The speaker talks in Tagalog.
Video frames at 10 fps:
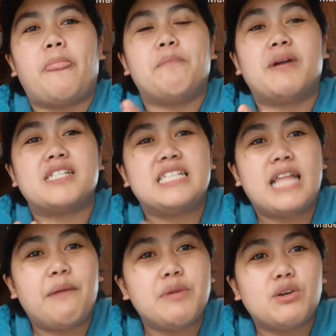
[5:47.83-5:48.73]
Pag
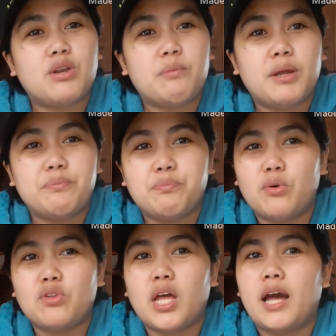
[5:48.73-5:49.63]
sinabi ko naman
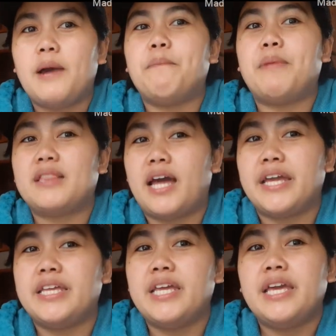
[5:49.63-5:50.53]
po na
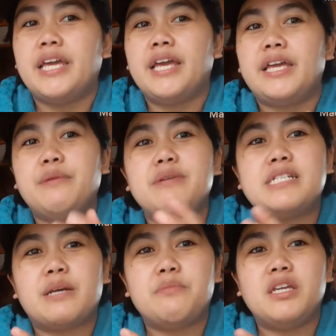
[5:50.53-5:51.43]
patay, ibig
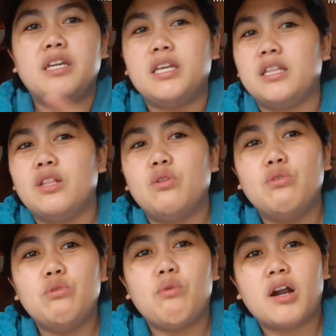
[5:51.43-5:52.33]
sabihin,
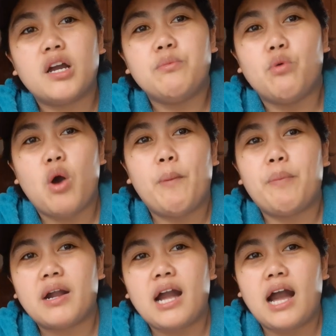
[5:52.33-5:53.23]
luluwagan mo ang
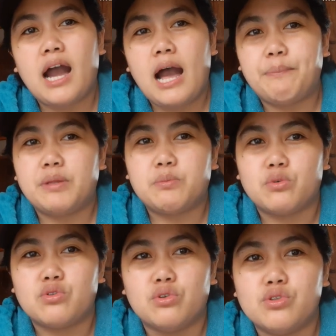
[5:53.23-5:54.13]
pagkakakapit
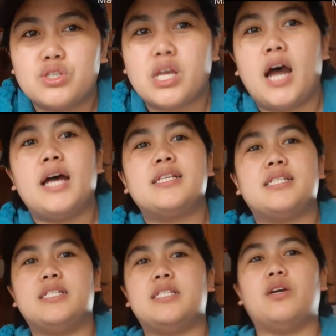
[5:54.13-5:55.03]
mo doon sa
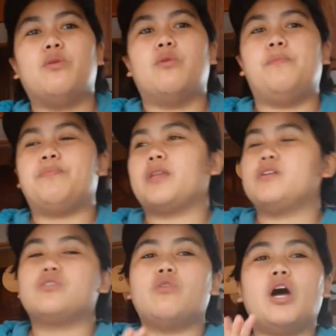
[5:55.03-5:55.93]
sisiw.
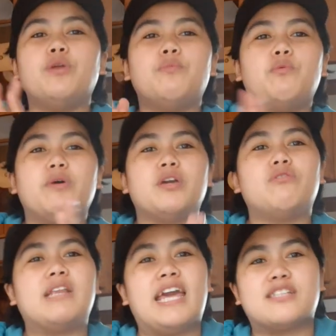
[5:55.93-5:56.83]
So, ano po ba
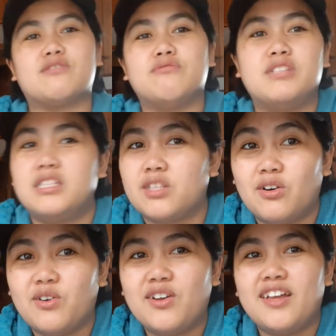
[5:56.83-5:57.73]
yung lesson dito?
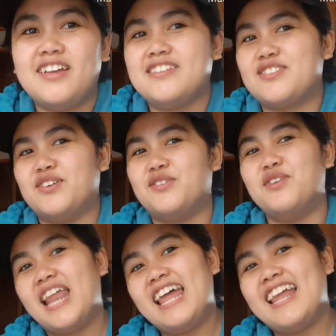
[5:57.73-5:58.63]
So,
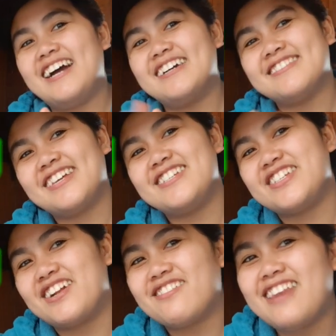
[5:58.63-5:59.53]
wala lang,
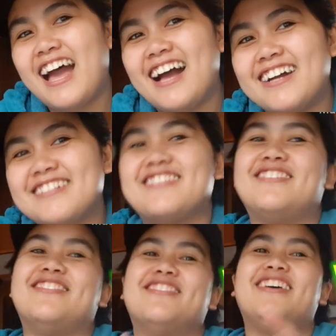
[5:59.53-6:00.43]
na-share ko lang. So,
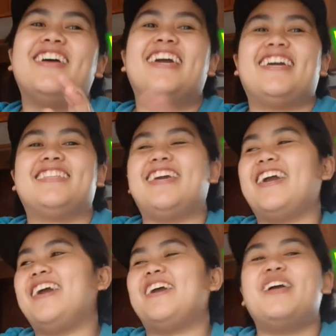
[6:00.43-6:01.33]

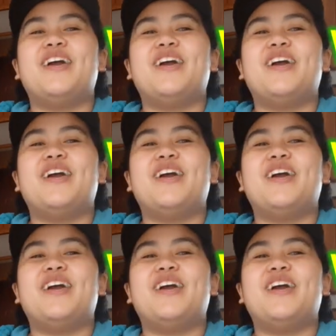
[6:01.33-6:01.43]
hindi.